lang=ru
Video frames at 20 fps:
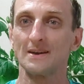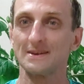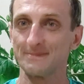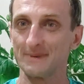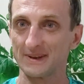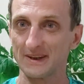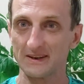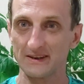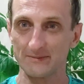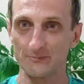
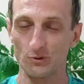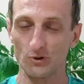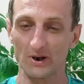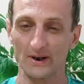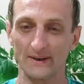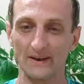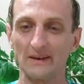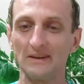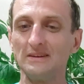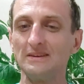смотрите мой
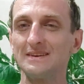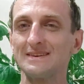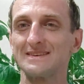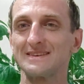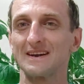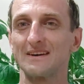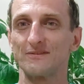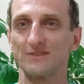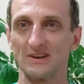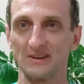канал,
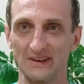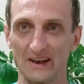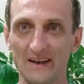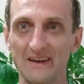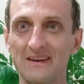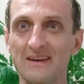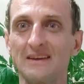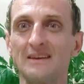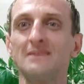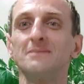ставьте
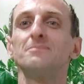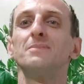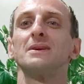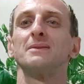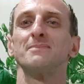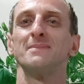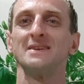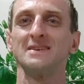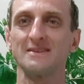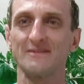лайки,
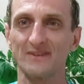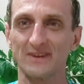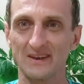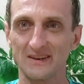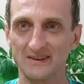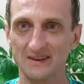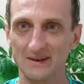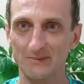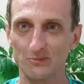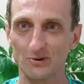
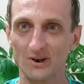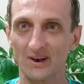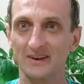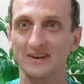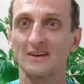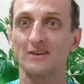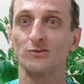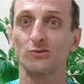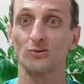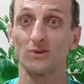подписывайтесь на мой
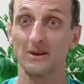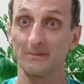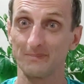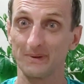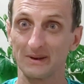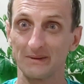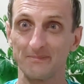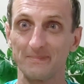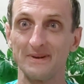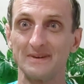канал, кто не
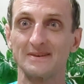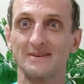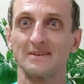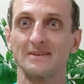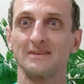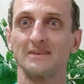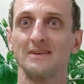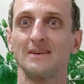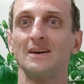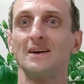
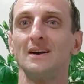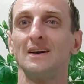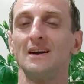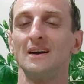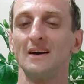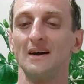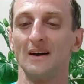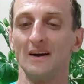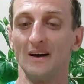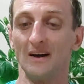подписан.
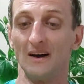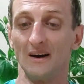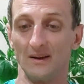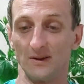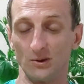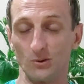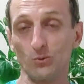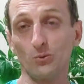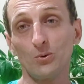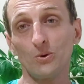
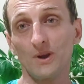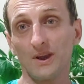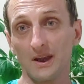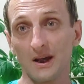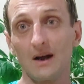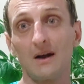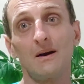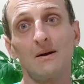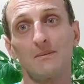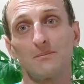Ну и
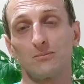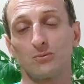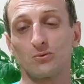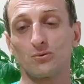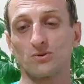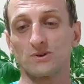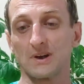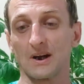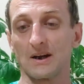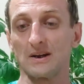я
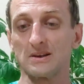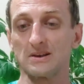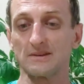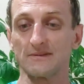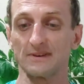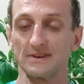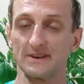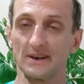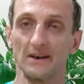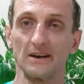буду
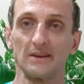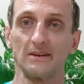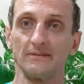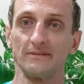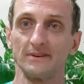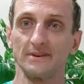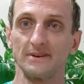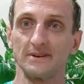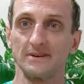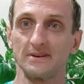стараться вас
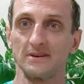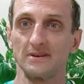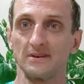радовать